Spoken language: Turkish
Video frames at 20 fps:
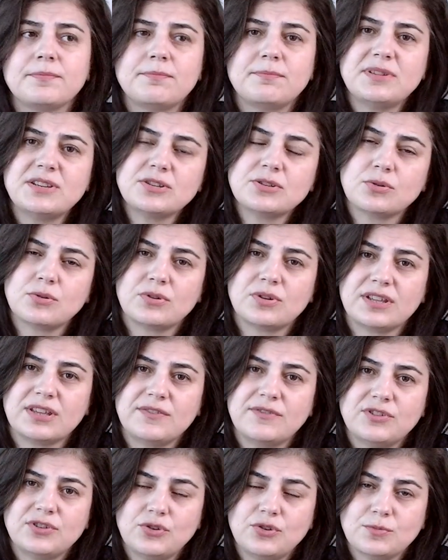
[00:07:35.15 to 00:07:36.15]
Bir sonraki
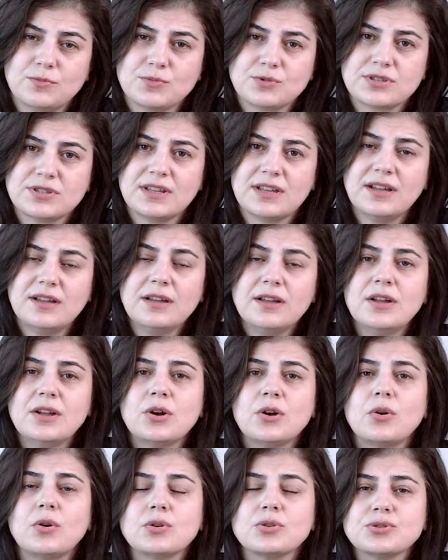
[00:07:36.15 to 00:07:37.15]
videomuzda
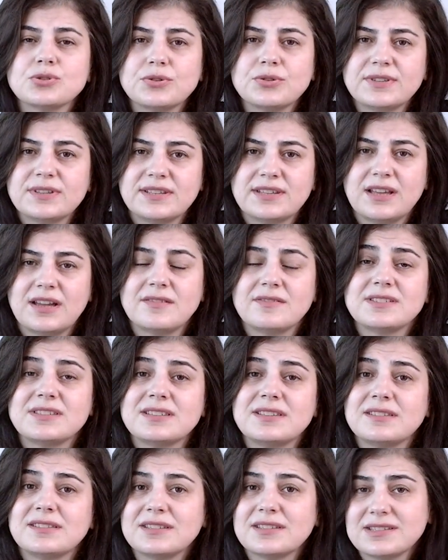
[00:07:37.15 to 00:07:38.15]
ozon
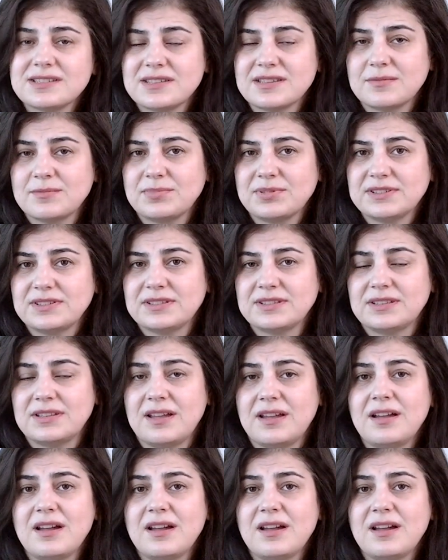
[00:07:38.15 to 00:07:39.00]
tedavisinin nasıl yapıldığına,